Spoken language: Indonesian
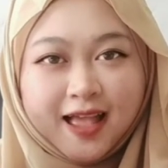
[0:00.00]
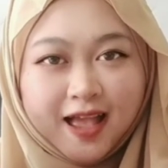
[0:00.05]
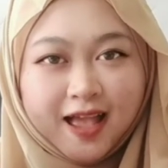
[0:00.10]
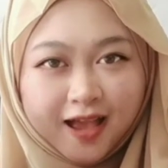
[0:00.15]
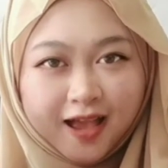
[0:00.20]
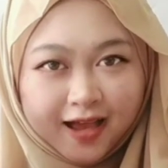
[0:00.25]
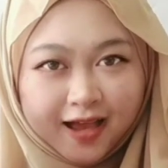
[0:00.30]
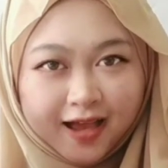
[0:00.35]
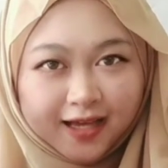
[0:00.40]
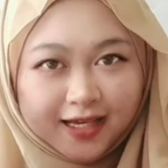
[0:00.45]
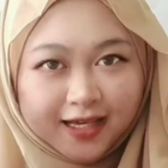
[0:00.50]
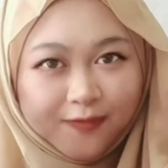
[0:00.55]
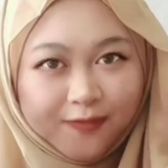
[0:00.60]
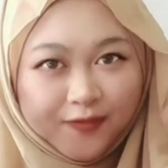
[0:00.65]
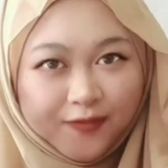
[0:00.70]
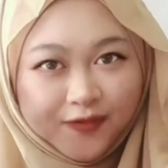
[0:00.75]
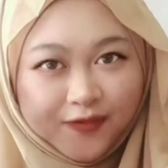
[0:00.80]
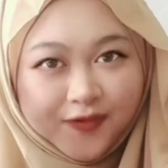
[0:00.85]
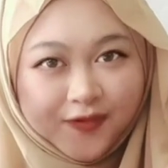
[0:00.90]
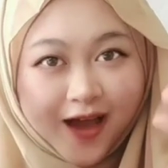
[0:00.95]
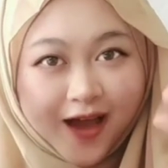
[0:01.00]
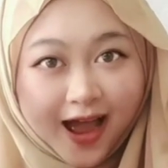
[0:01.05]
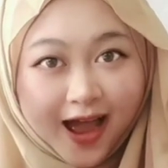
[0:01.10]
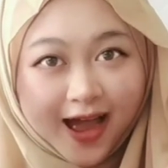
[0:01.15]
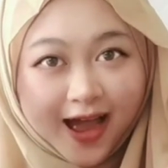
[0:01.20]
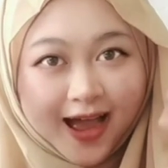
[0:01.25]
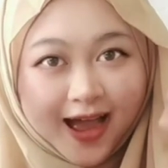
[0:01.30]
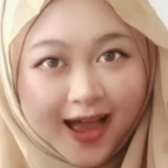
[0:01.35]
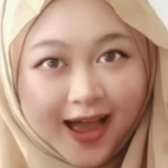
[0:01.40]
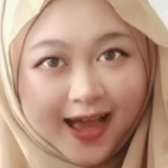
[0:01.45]
Oke, okay,
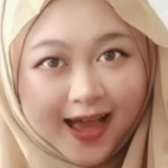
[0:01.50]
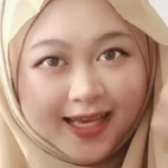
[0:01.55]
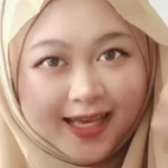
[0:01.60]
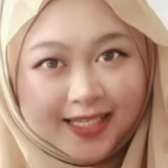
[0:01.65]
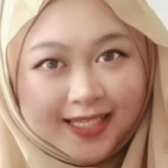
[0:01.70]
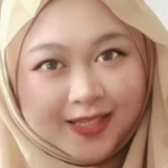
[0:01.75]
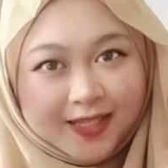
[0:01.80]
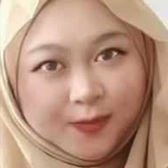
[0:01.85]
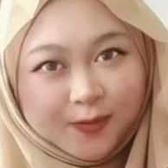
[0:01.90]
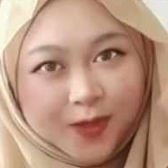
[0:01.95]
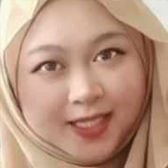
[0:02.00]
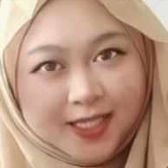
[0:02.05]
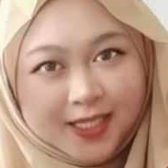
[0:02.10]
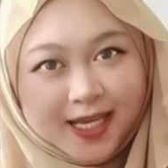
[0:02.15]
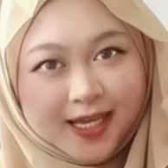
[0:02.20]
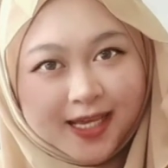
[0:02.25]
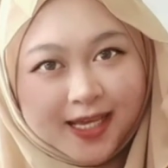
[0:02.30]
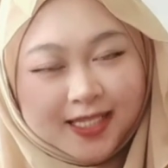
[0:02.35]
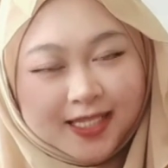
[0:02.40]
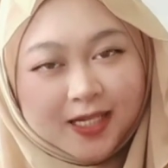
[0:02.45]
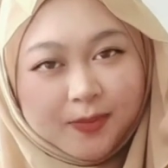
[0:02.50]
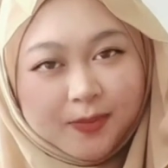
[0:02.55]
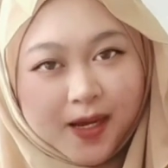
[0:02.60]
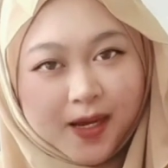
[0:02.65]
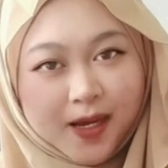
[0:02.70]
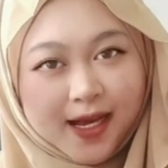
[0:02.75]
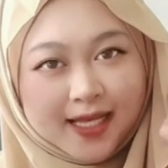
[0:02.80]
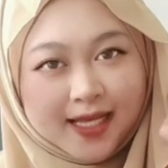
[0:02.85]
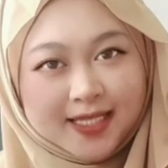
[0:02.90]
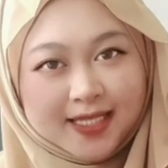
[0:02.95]
bye semuanya. Terima
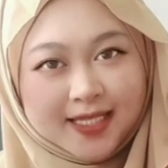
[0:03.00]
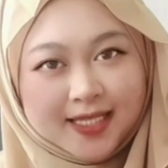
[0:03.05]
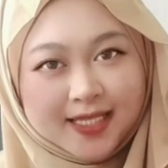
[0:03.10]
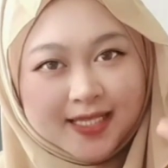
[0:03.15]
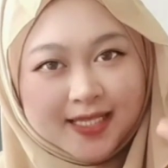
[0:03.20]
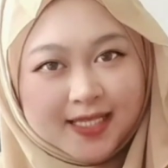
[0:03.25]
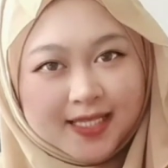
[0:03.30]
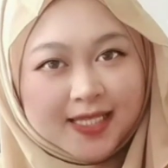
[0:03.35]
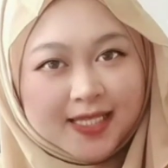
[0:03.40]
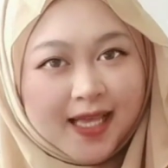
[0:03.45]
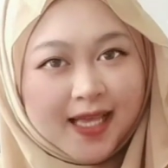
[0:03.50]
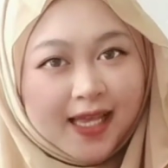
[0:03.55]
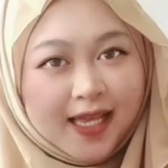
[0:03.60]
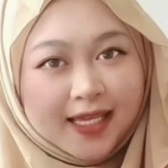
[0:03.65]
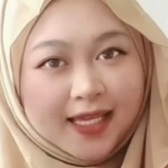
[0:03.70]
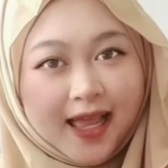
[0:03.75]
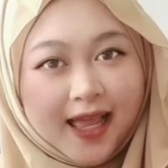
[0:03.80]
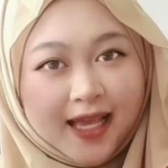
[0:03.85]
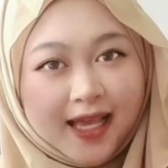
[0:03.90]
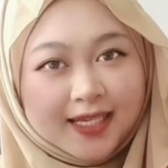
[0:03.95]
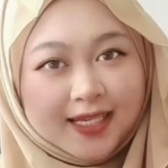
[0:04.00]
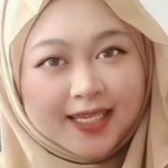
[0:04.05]
kasih sekali lagi.